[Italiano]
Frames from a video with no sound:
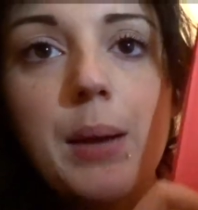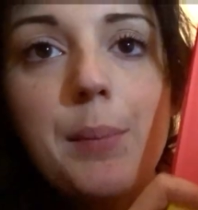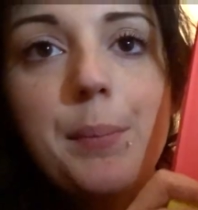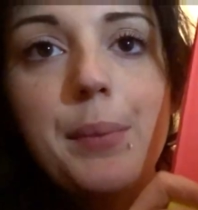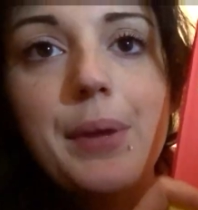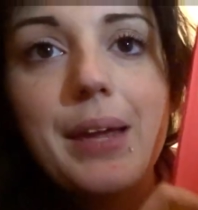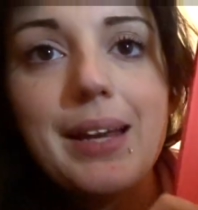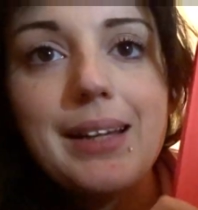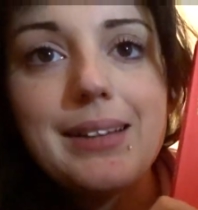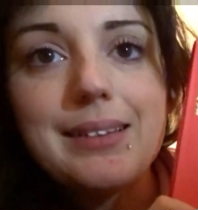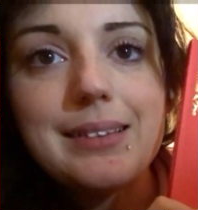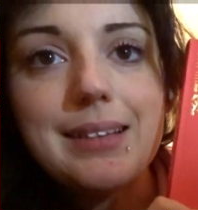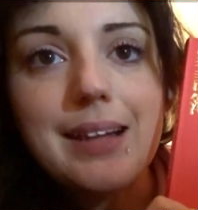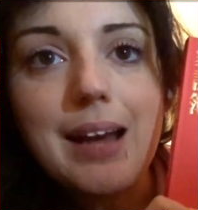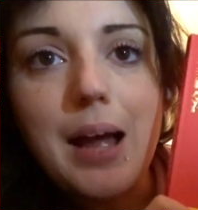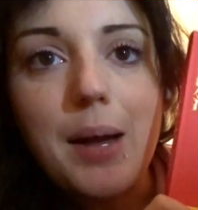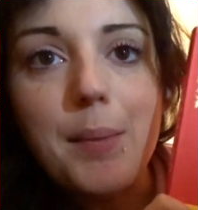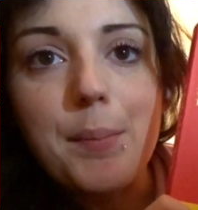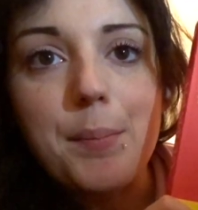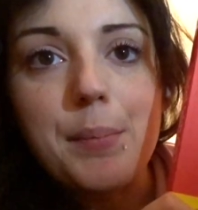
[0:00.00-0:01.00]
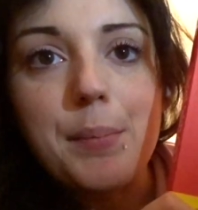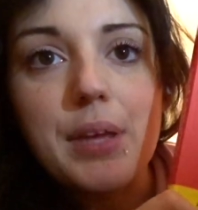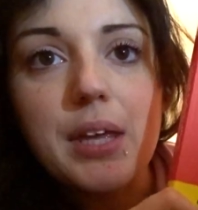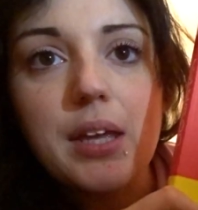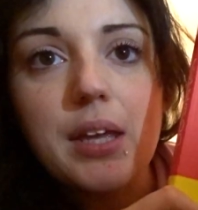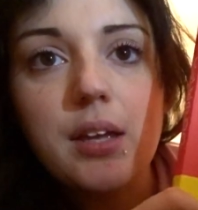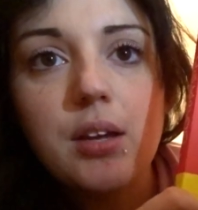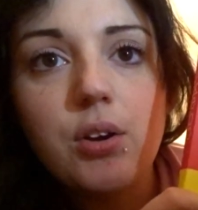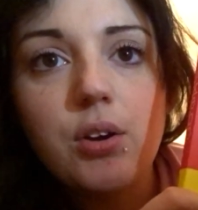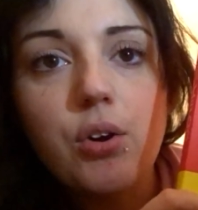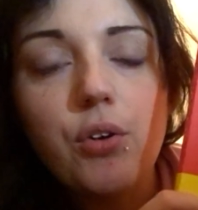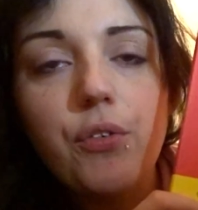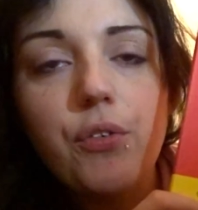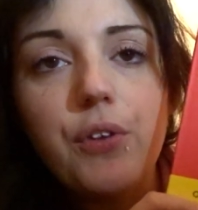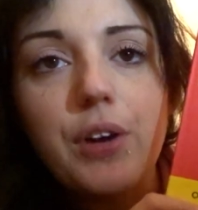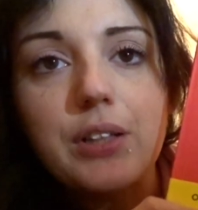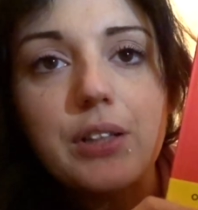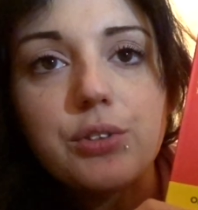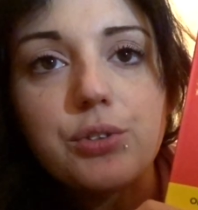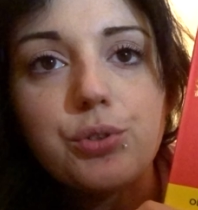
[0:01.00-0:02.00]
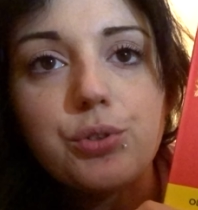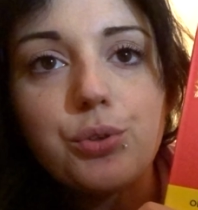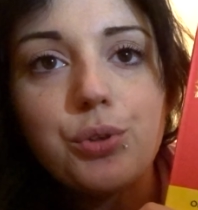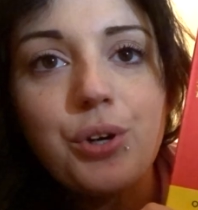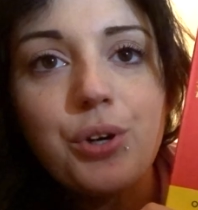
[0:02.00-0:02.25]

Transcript: per entrambi ho fatto